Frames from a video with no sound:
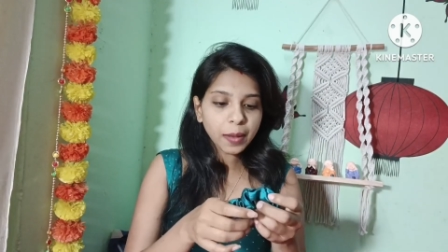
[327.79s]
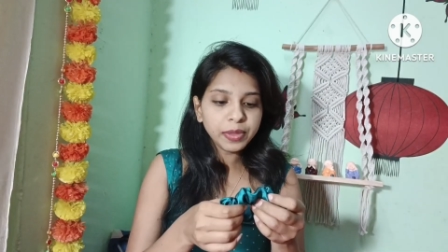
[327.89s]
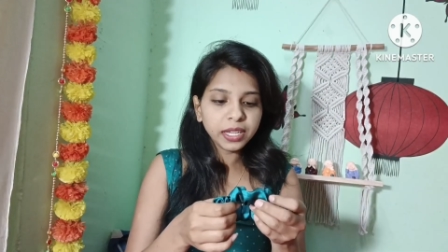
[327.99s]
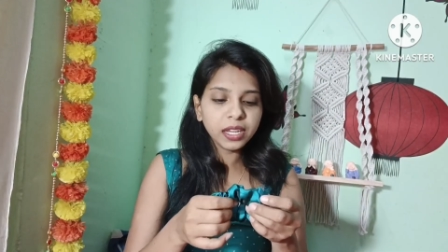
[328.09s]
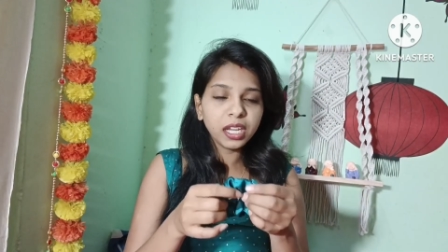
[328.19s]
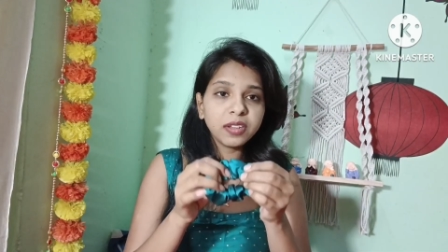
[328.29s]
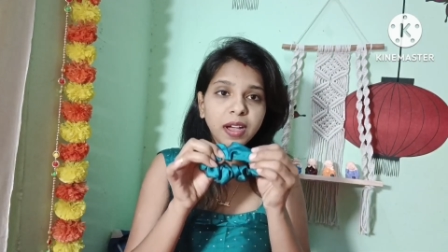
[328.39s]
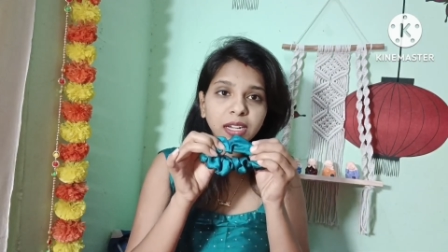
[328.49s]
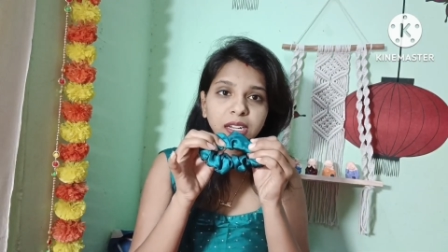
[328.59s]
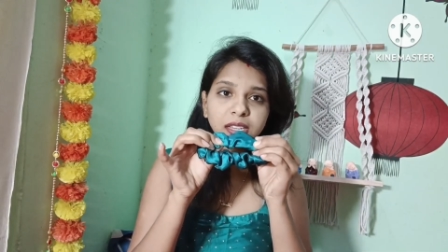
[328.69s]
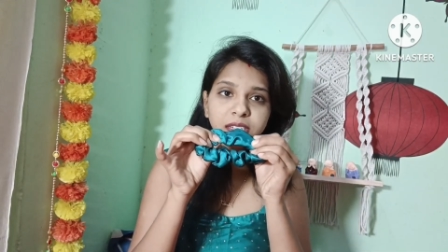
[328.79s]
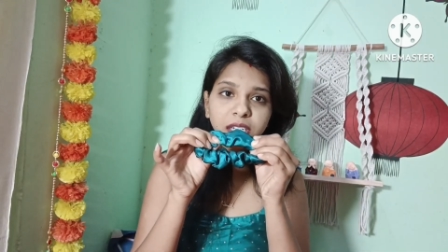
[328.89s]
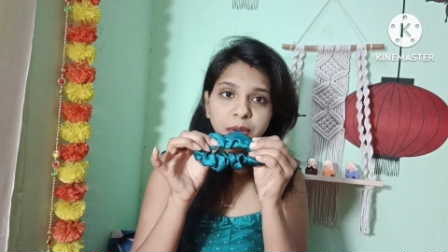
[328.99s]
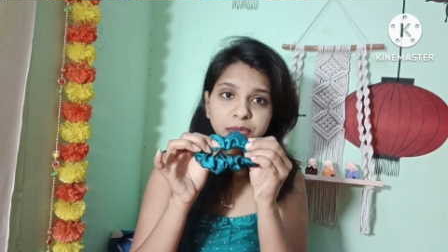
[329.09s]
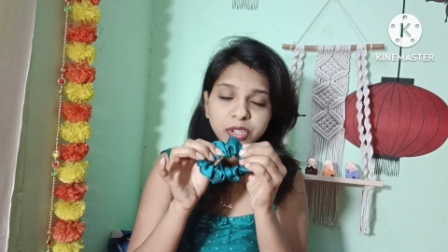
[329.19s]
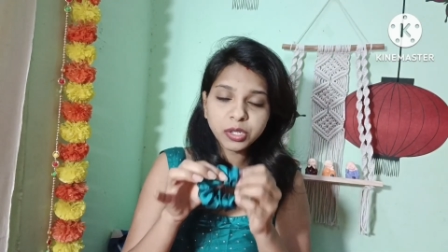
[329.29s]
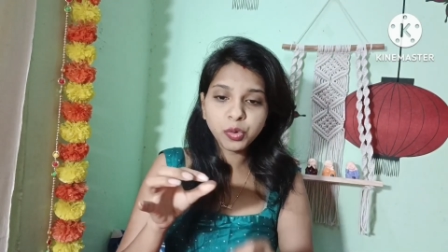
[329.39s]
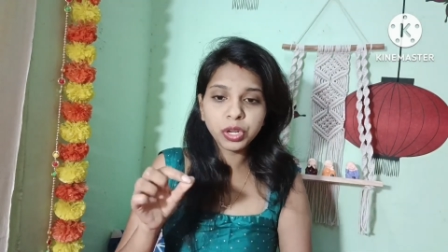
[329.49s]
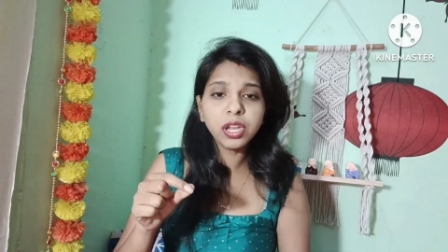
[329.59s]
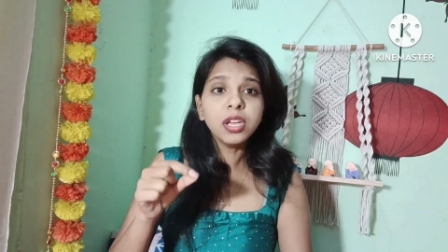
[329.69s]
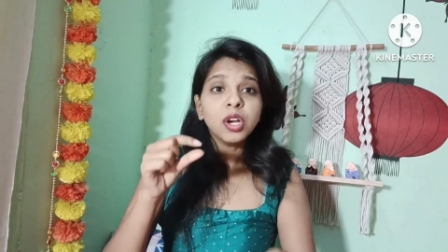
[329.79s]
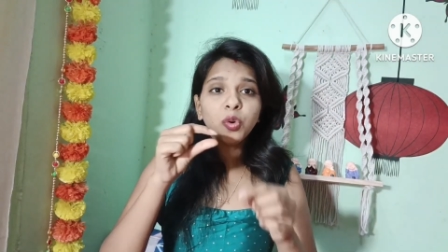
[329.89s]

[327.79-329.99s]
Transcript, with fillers: आप देखेंगे ये वाली इलास्टिक कम स्ट्रेच होगी